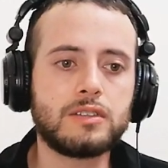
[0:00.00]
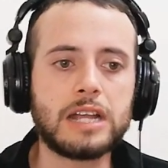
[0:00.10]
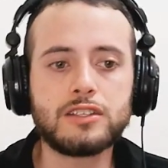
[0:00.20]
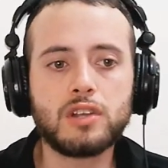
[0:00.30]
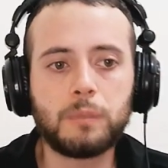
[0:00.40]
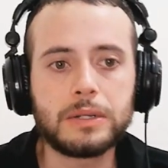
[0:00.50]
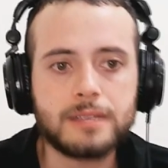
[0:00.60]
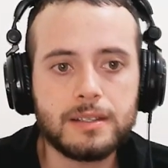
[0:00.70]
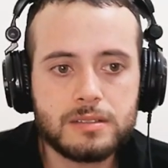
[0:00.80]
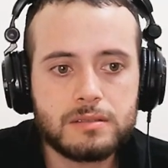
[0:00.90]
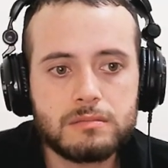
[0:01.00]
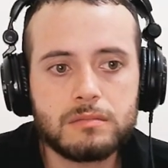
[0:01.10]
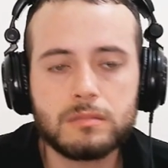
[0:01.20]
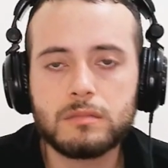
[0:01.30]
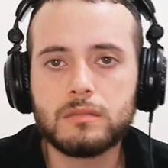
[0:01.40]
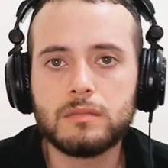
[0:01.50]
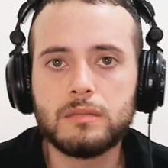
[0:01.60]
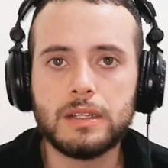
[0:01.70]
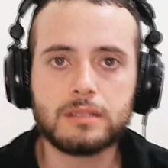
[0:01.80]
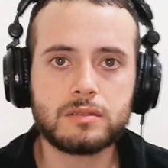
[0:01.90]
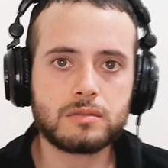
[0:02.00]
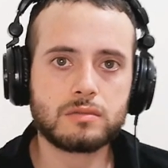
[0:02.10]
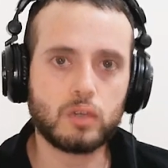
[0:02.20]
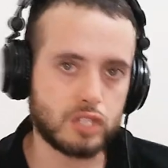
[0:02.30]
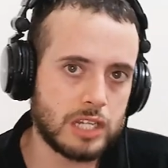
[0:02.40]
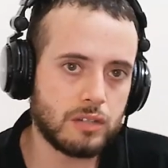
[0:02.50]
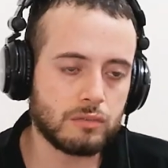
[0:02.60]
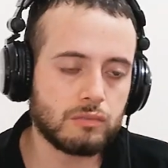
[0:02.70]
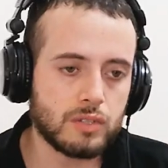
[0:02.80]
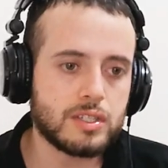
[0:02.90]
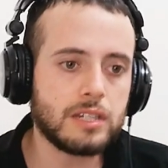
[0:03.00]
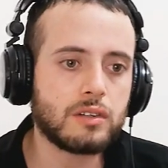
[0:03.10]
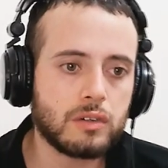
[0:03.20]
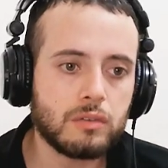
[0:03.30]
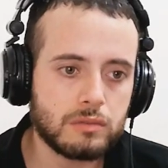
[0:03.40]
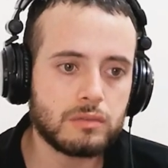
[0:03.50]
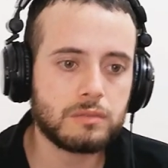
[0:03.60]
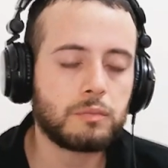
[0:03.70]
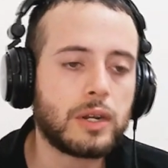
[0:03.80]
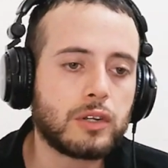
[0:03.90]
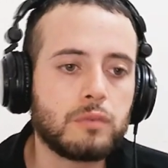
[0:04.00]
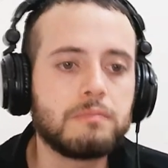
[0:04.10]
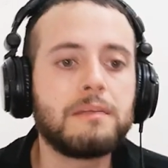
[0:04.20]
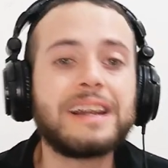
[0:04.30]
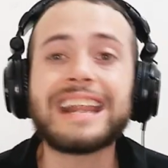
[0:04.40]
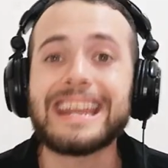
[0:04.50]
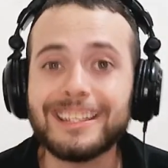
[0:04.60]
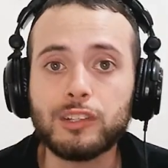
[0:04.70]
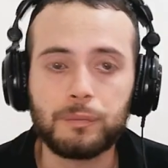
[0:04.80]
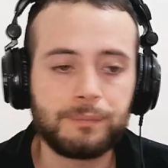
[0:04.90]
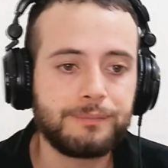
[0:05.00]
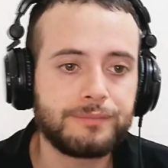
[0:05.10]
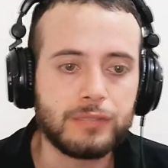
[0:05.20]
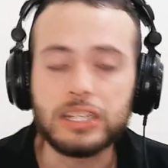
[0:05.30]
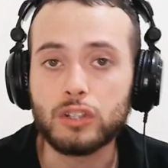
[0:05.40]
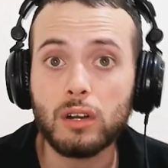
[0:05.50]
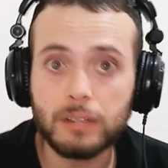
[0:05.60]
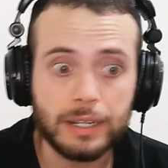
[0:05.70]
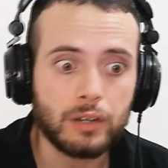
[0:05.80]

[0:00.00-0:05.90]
Chancho, pues es. Es cochino, un cochino, ¿no? Un, puerco, un marranito. Sí, ¿no?